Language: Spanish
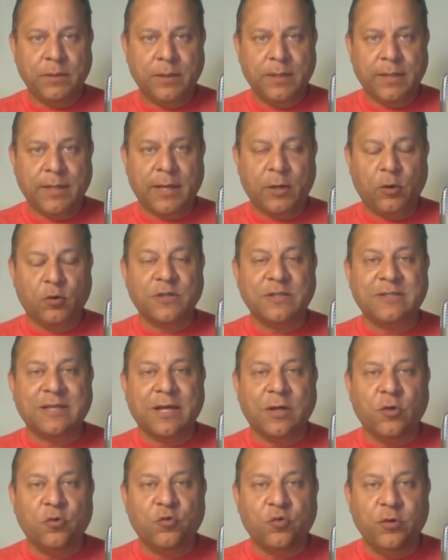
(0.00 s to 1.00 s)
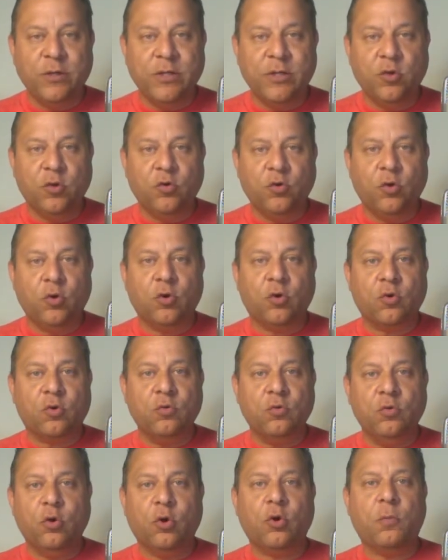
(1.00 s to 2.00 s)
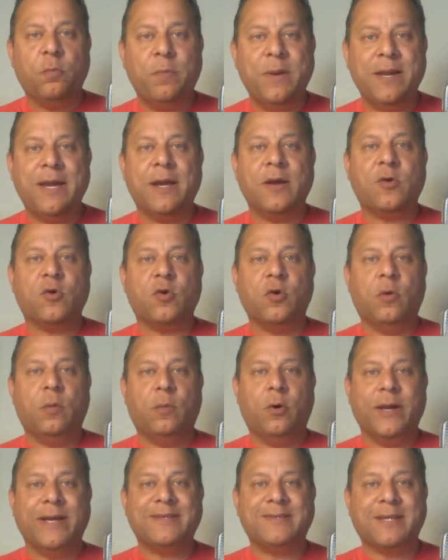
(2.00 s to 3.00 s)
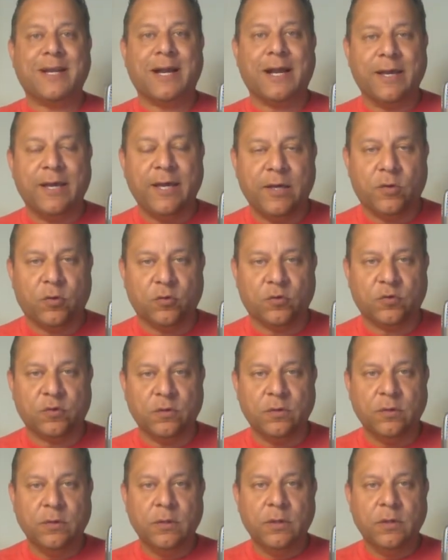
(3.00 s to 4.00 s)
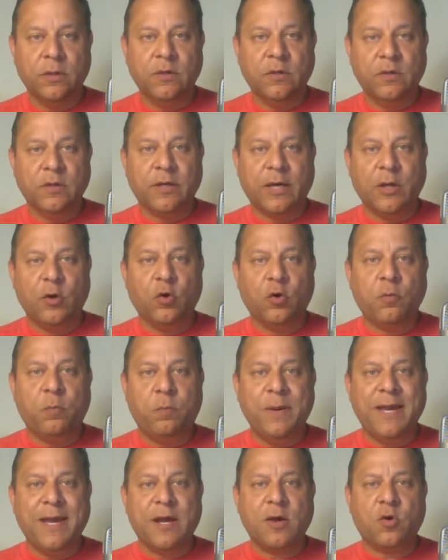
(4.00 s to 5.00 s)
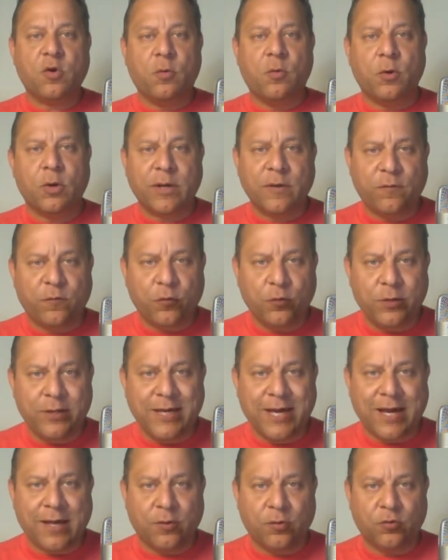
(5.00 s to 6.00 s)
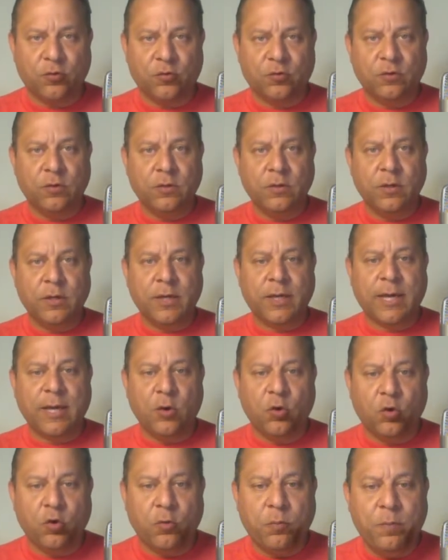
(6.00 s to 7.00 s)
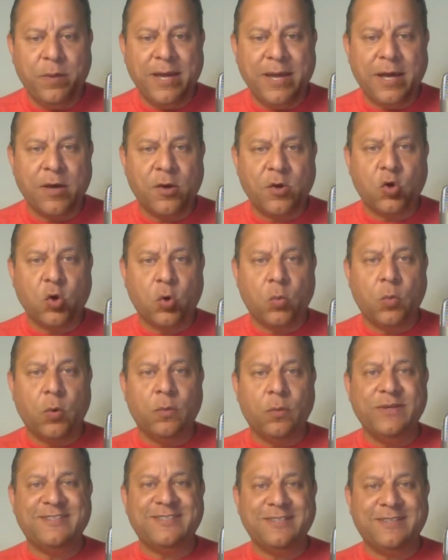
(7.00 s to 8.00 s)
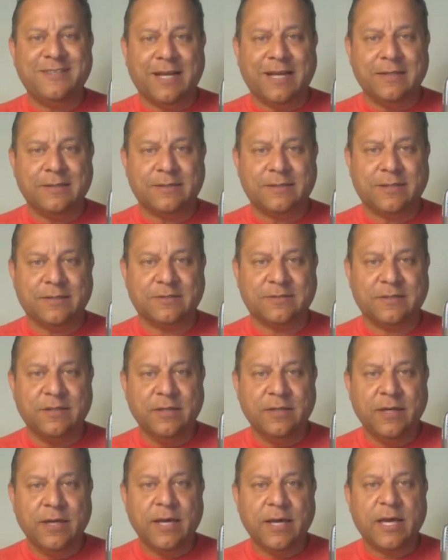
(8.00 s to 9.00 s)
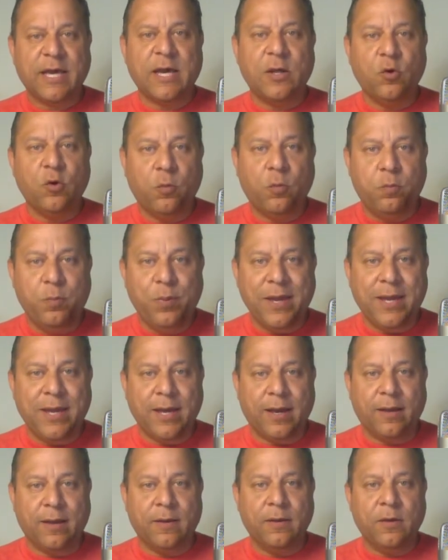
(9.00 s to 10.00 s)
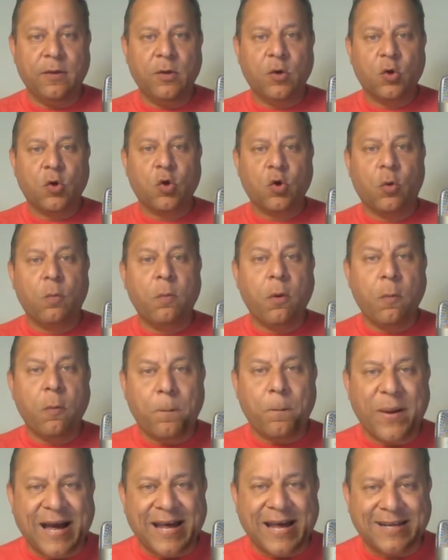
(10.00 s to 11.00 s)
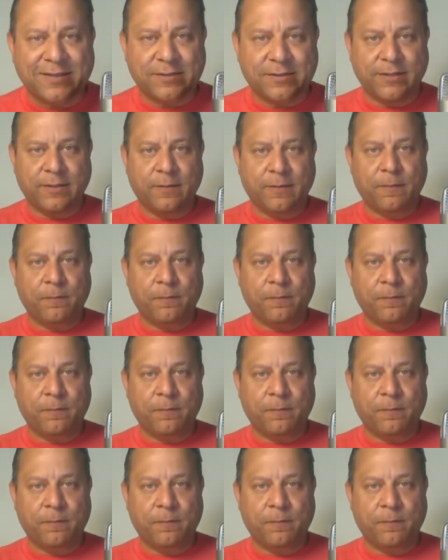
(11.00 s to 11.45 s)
Que los Estados Unidos no nos, no nos vean como extranjeros, que no nos vean como refugiados, que no nos vean como visitantes, que nos vean como parte,